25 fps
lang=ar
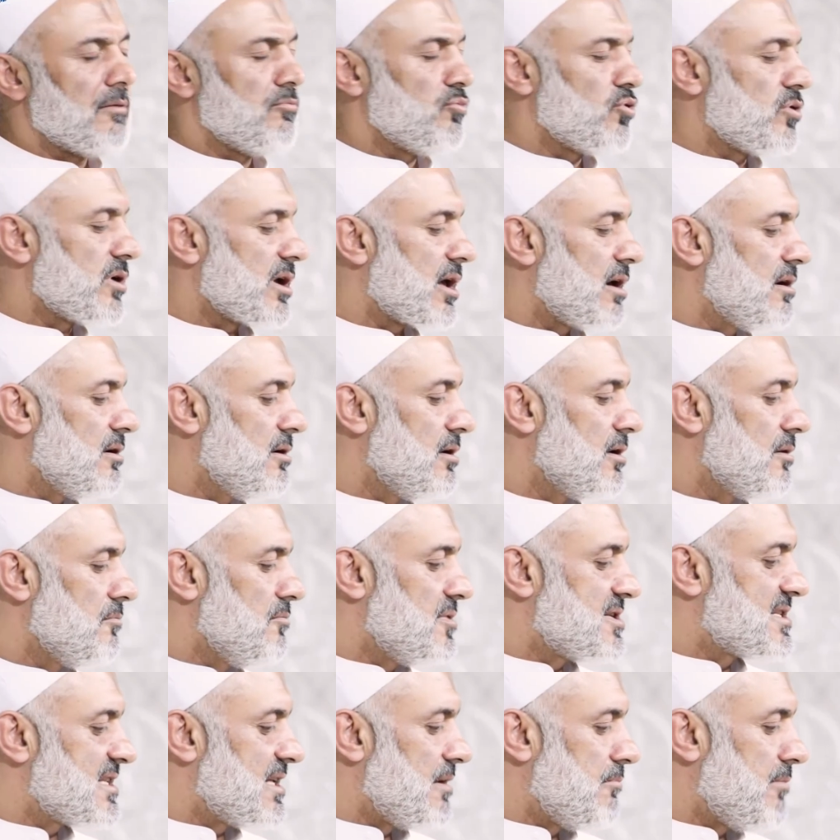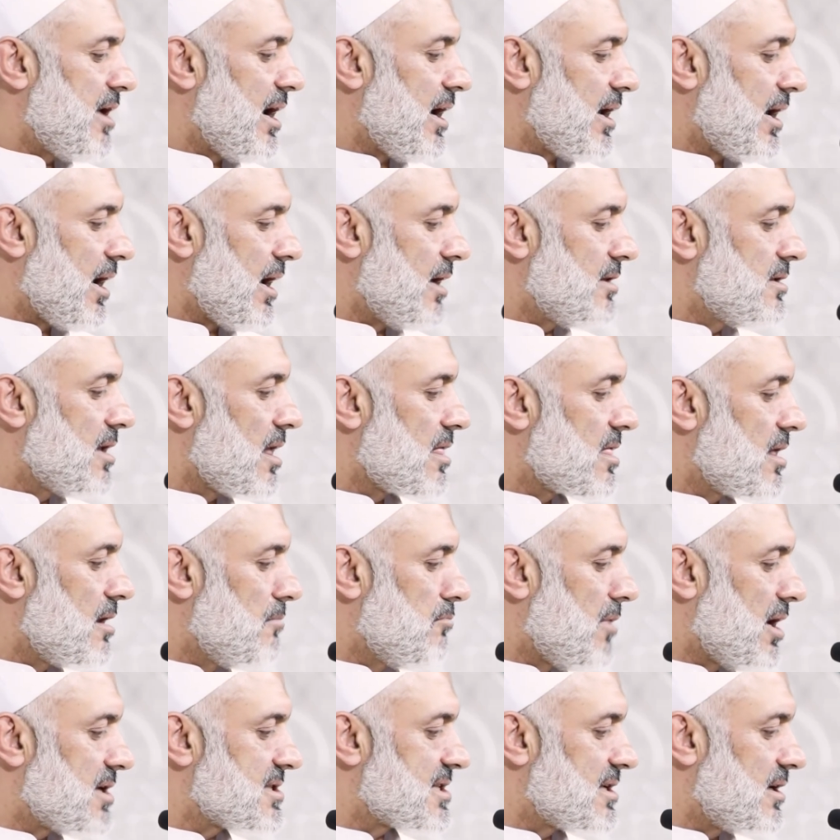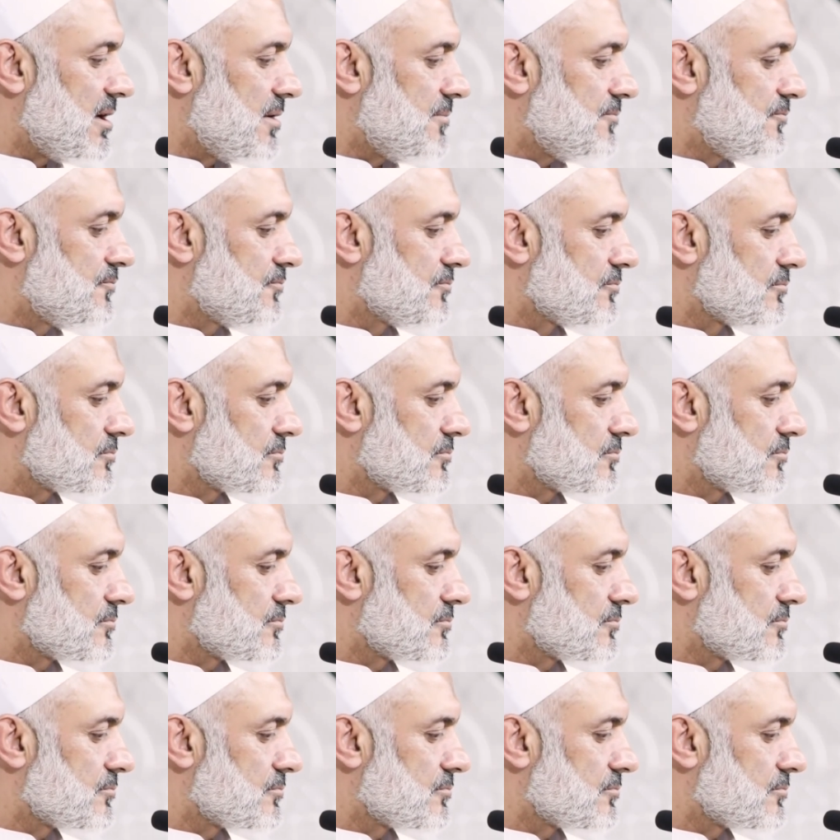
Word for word: أن يأمرك باستماع حديث المعصية